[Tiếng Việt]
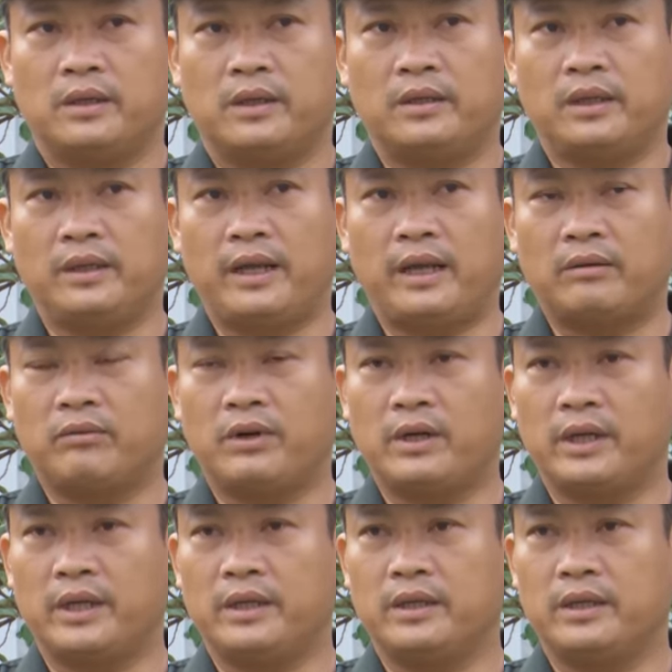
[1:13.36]
cái tính năng phát
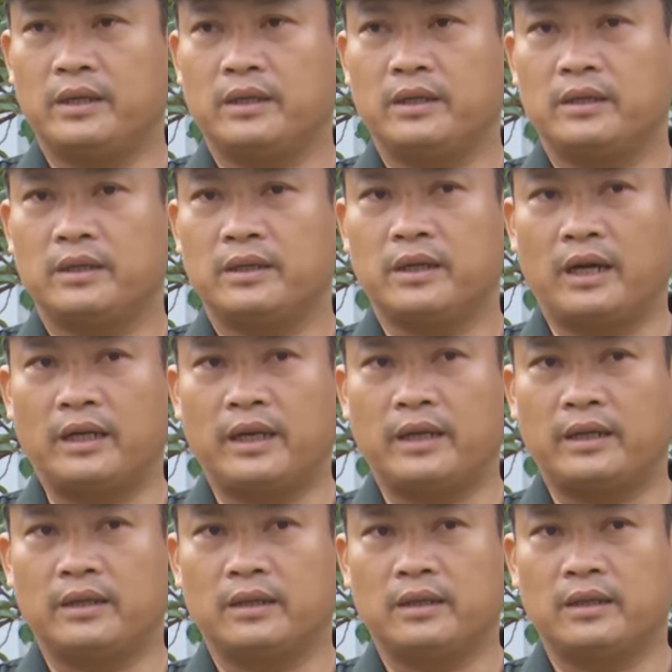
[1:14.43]
huy cái, cái khả
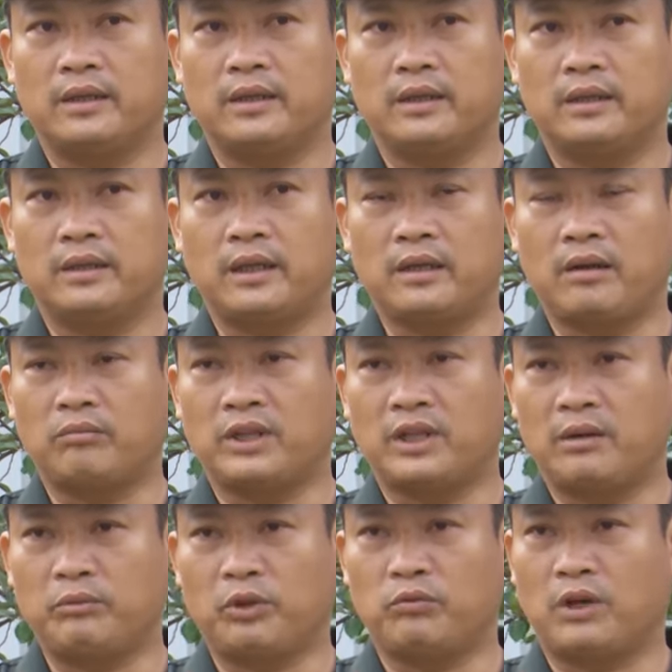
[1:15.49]
năng à, tấn công trấn
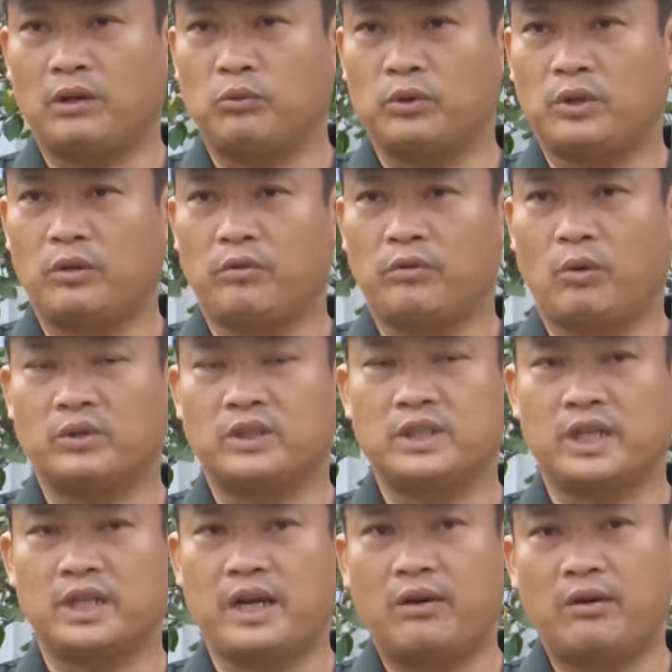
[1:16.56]
áp tội phạm của chó nghiệp vụ
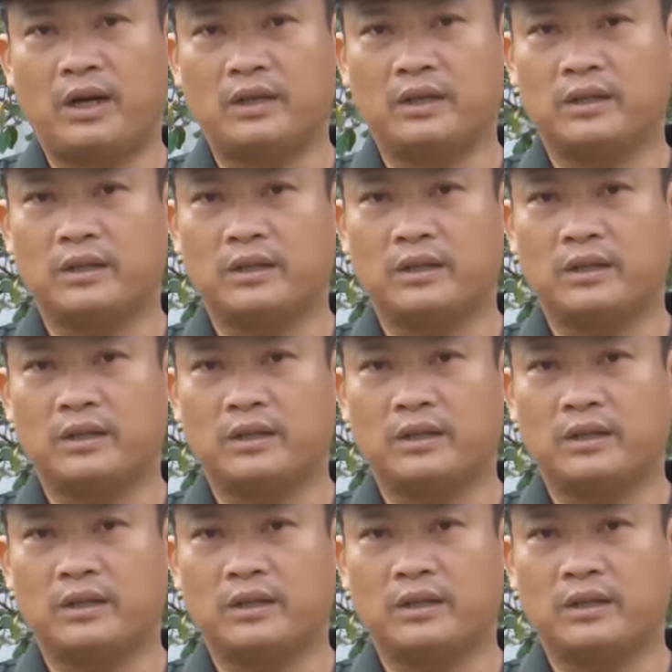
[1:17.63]
sẽ cao hơn.